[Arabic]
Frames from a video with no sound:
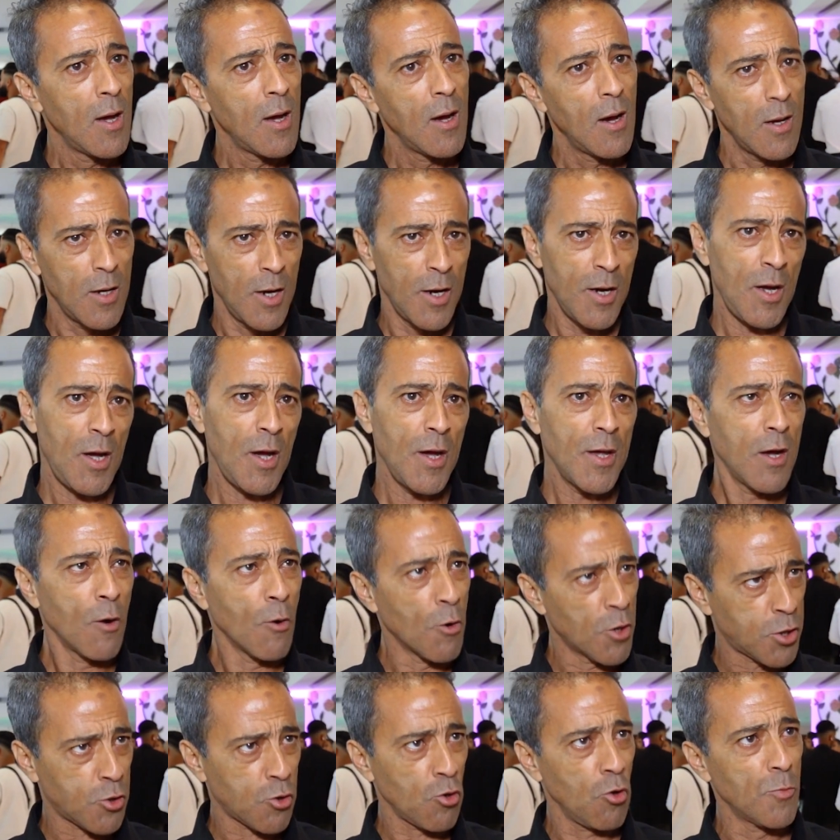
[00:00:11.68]
اللي نحييه
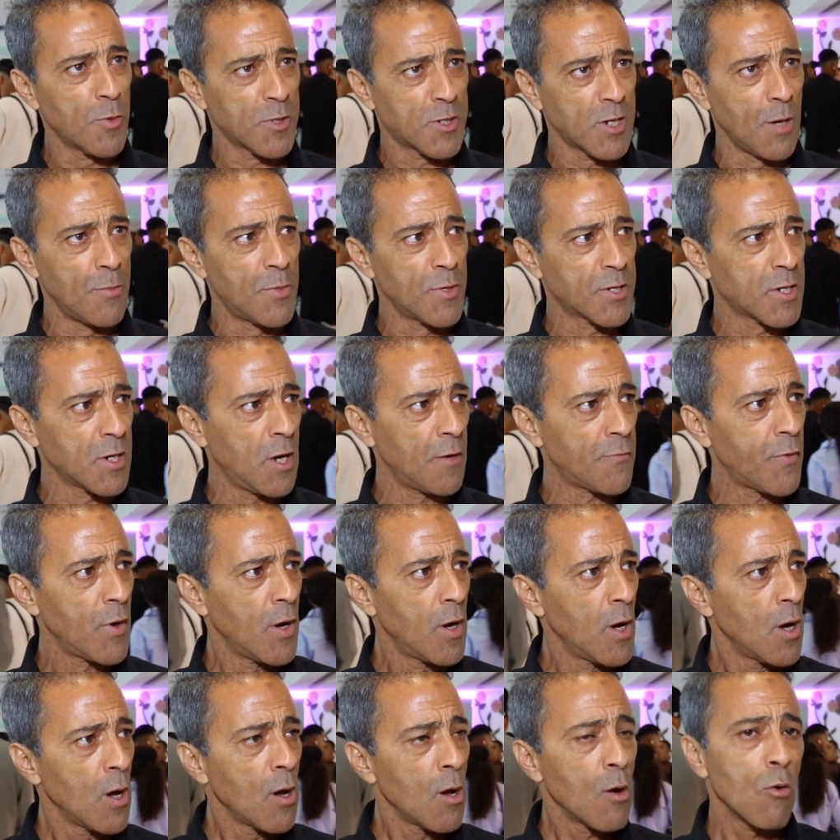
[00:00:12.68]
ونشكره بزاف بزاف
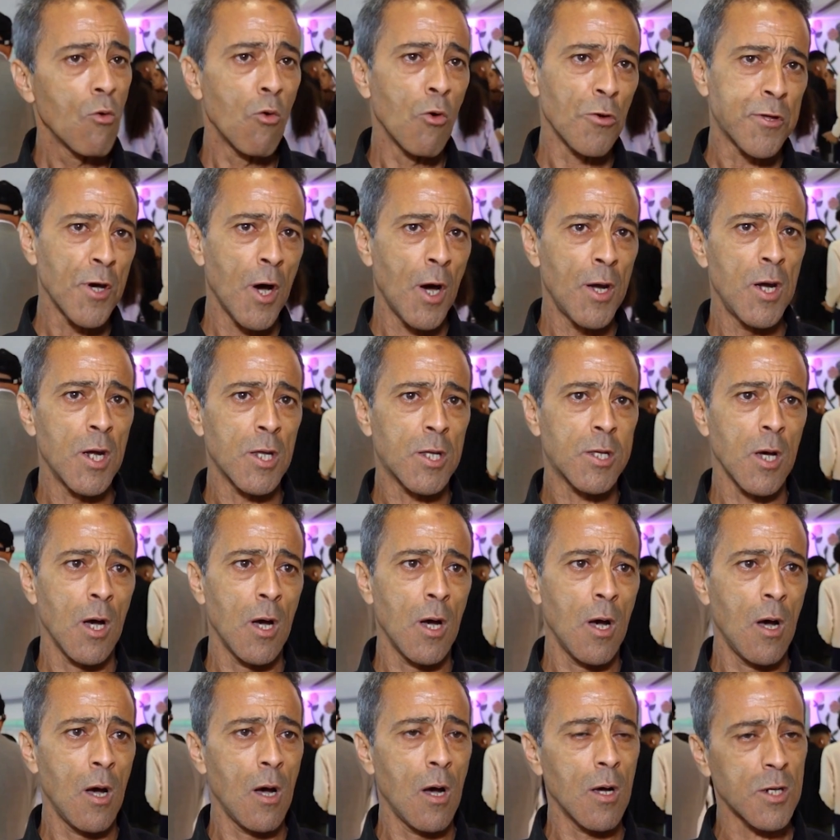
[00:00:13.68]
وثاني
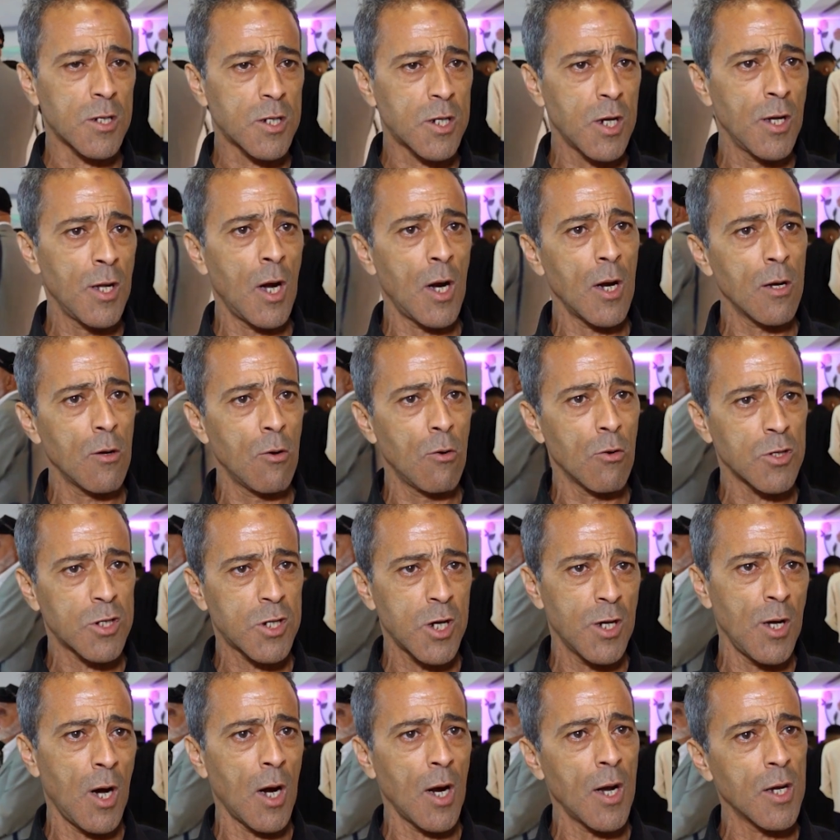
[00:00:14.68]
سيناريو
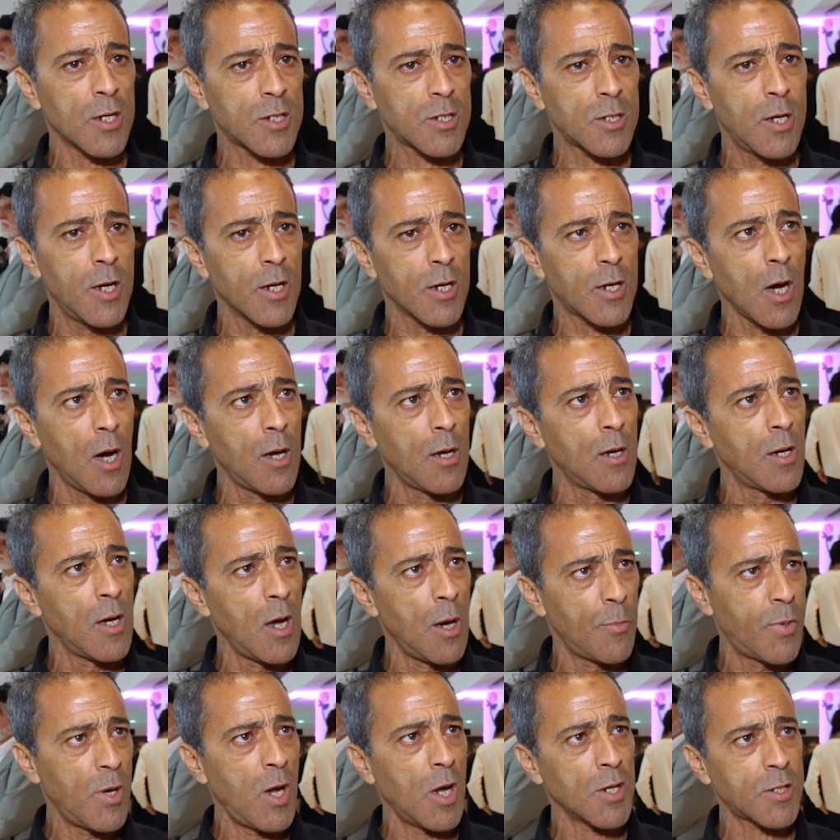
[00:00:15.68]
سيناريست اللي كان
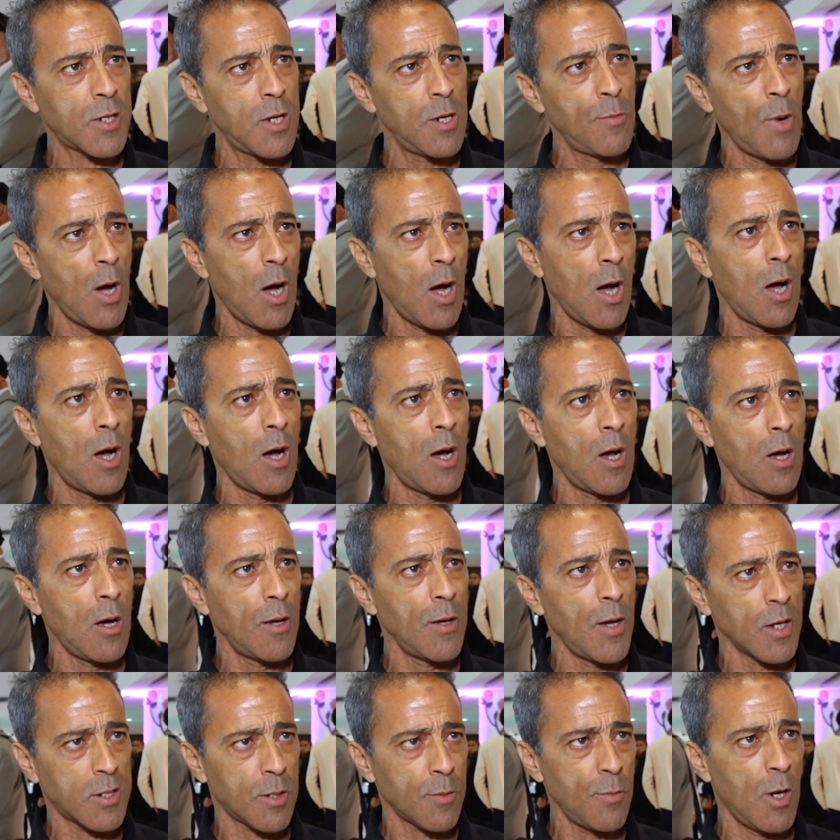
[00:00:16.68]
نبيل عسلي مع
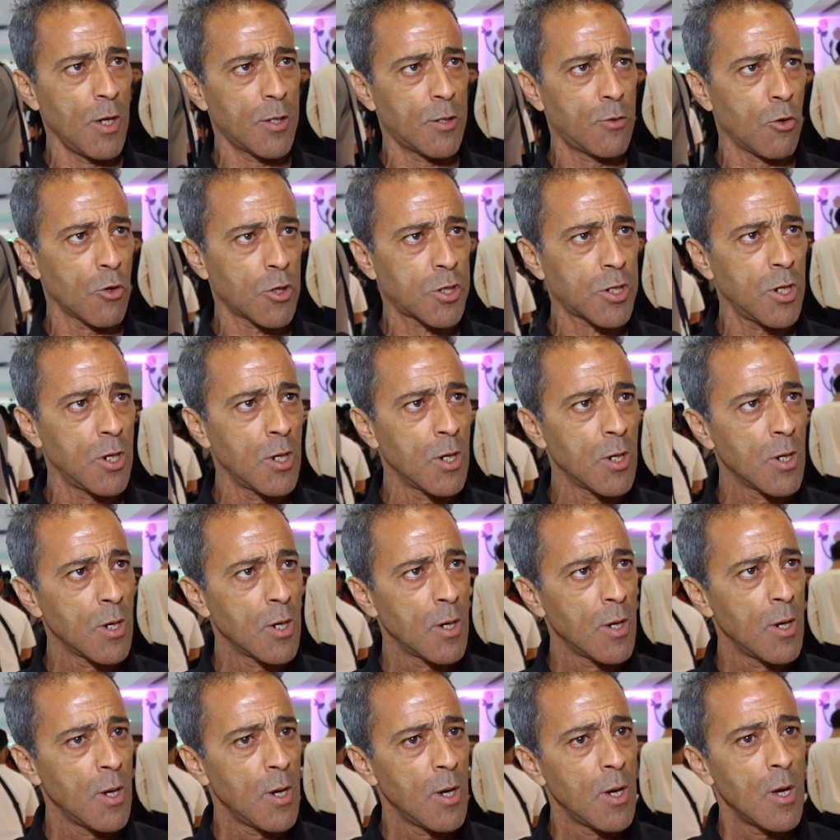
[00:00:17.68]
ناسي محدوش
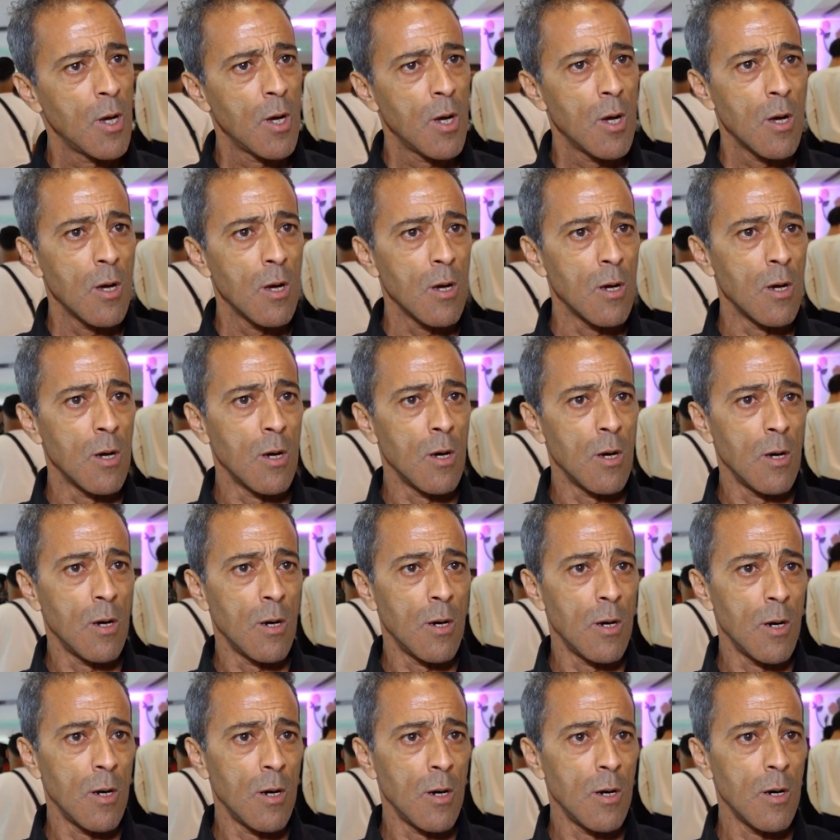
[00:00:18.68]

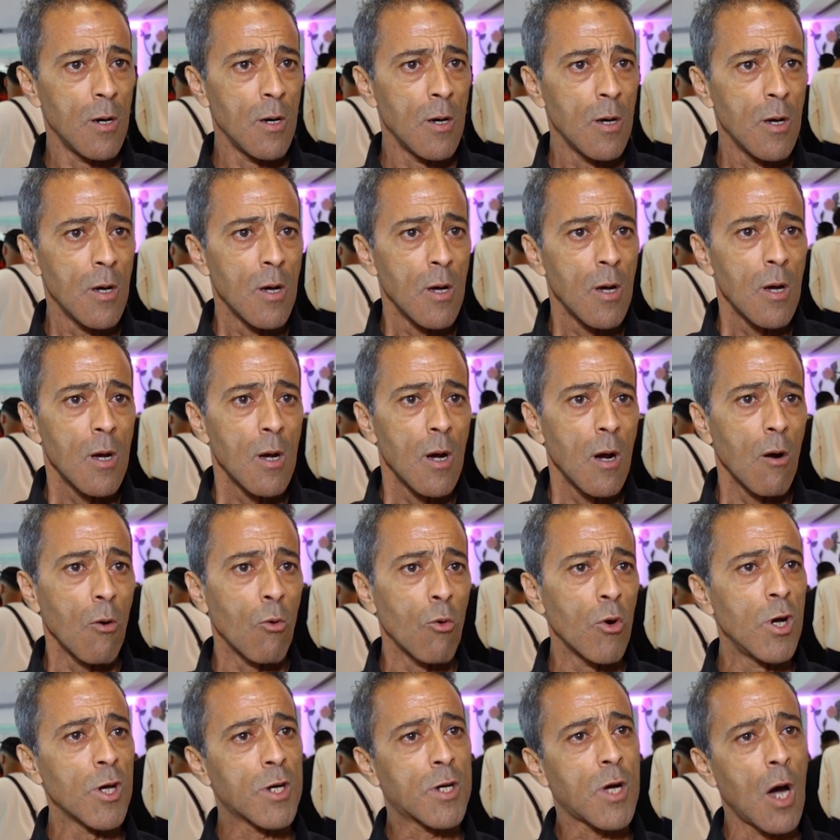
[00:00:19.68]
آه،
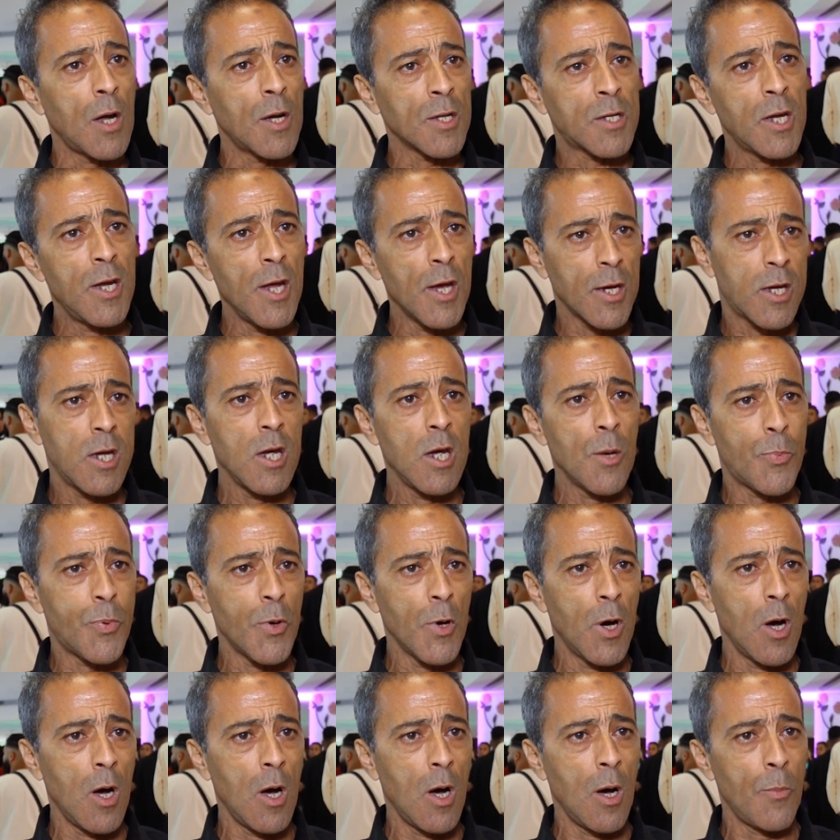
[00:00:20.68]
واللي كانت ليكيب
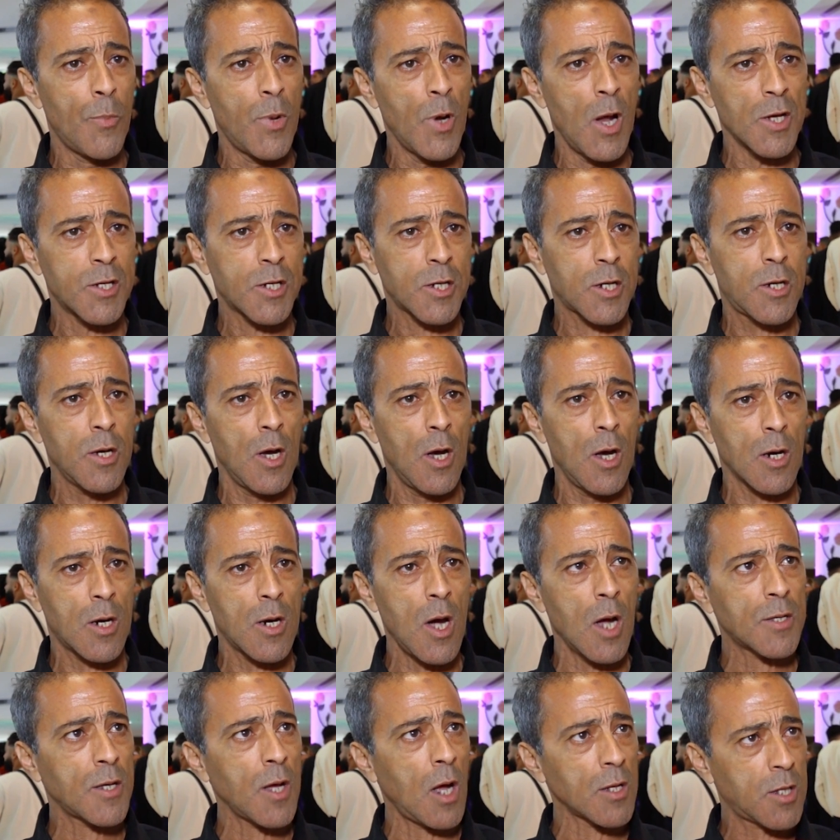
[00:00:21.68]
بلاسك
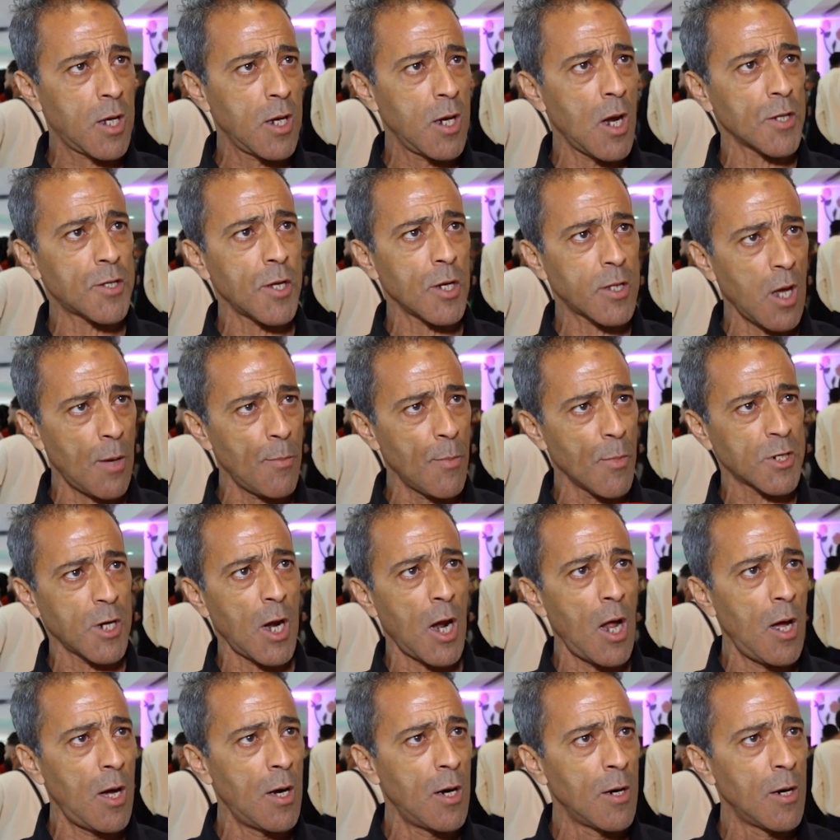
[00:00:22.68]
كاع تاع تياتر تاع مسرح